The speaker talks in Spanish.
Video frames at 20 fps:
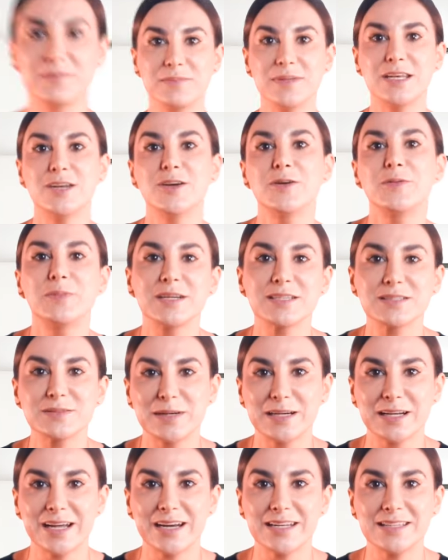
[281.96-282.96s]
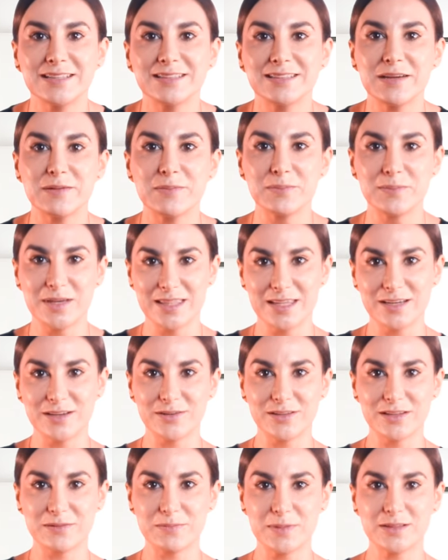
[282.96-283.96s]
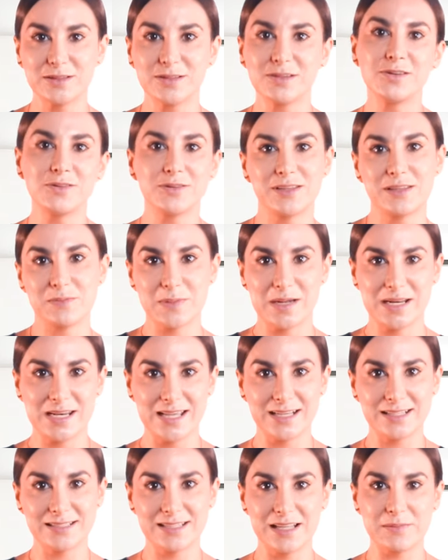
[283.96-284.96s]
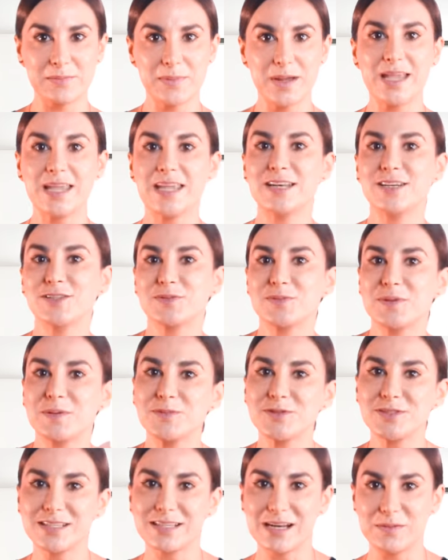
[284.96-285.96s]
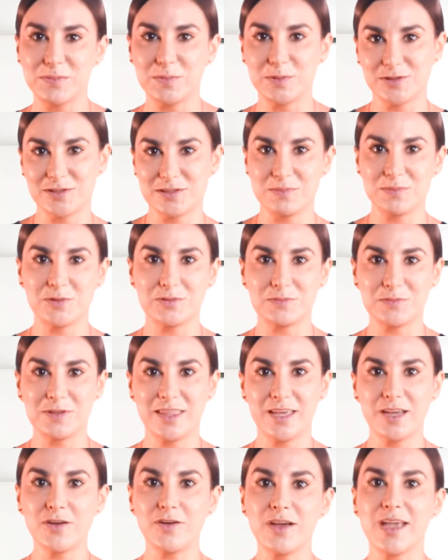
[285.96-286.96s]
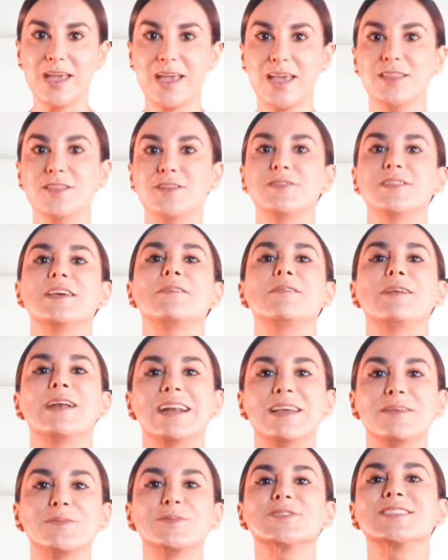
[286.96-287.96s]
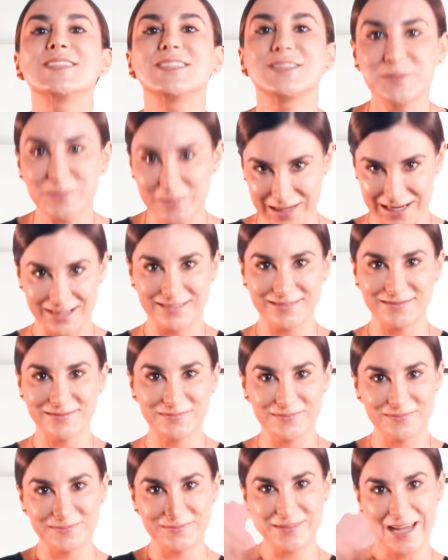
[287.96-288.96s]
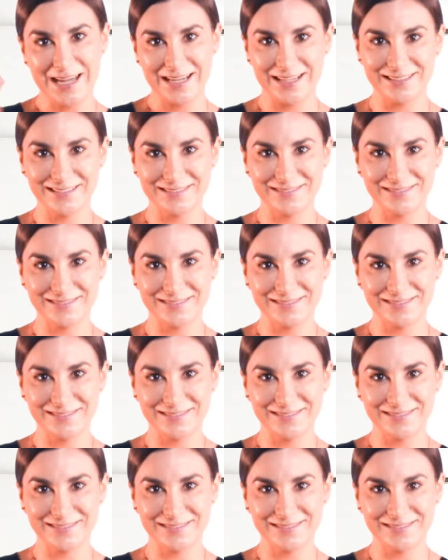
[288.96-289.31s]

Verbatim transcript: Mi nombre es Margarita, médico dermatólogo de My Next Derma, y nos vemos en el próximo video en donde hablaremos de tu piel. Bye.